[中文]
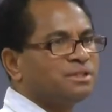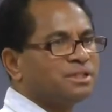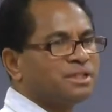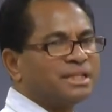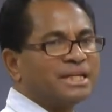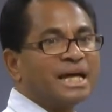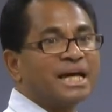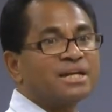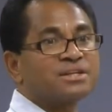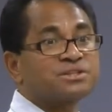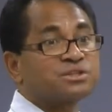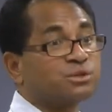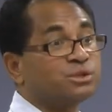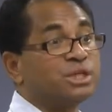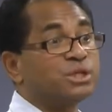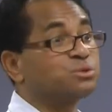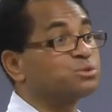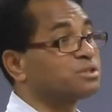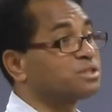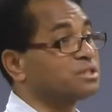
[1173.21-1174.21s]
的那时
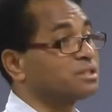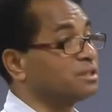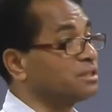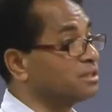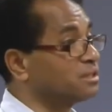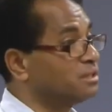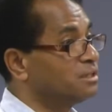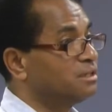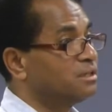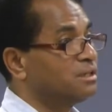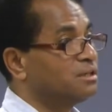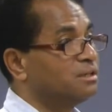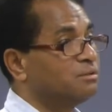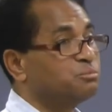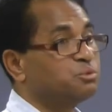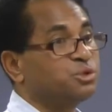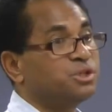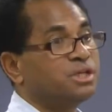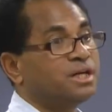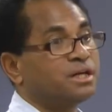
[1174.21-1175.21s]
候，耶稣死了
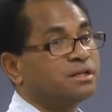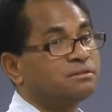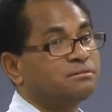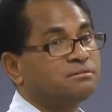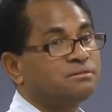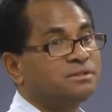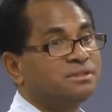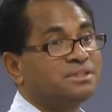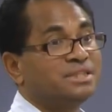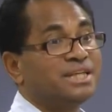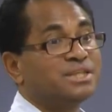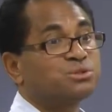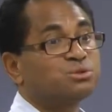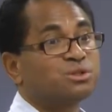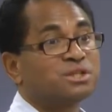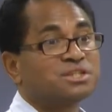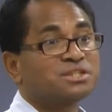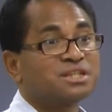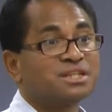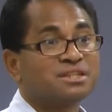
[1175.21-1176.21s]
不一样。耶
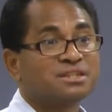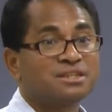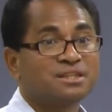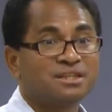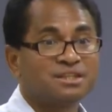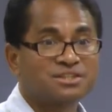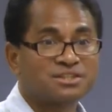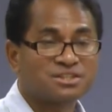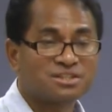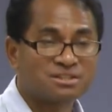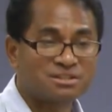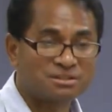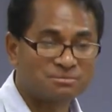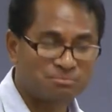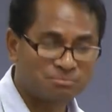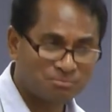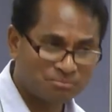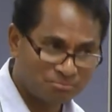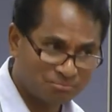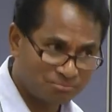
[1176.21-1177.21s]
稣的身体
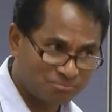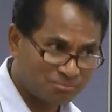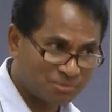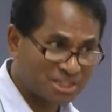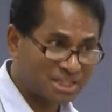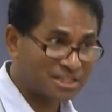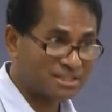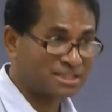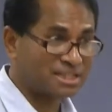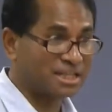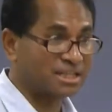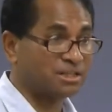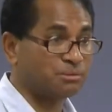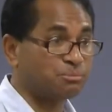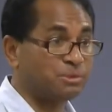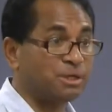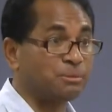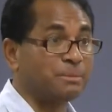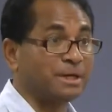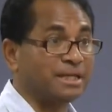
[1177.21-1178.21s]
是正常
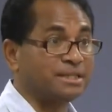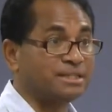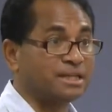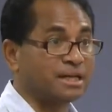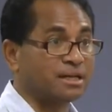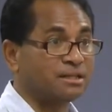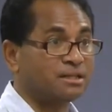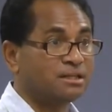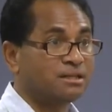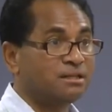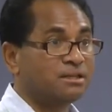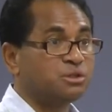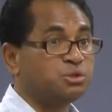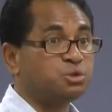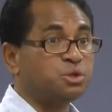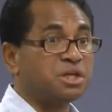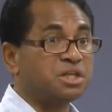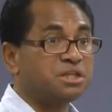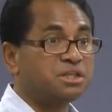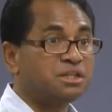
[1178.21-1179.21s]
的被埋葬，
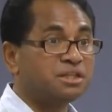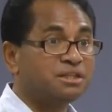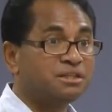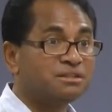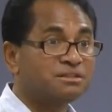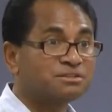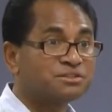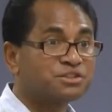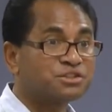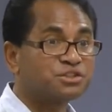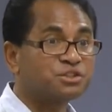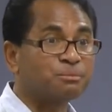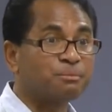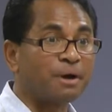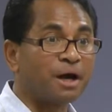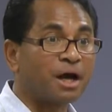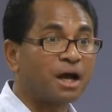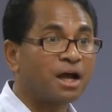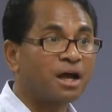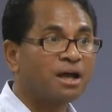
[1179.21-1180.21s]
原因是什
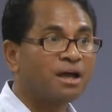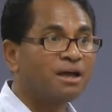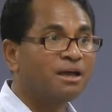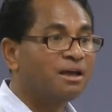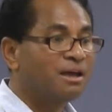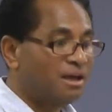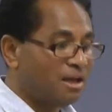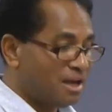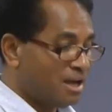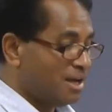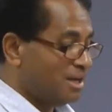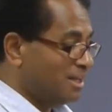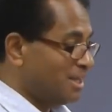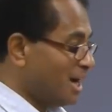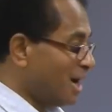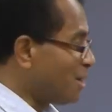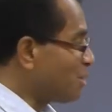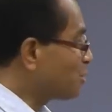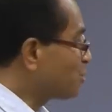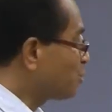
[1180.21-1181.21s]
么？
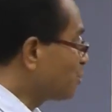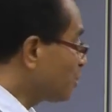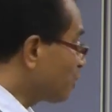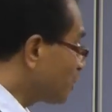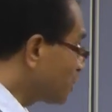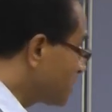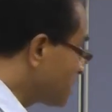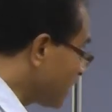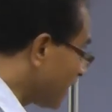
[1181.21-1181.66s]
要过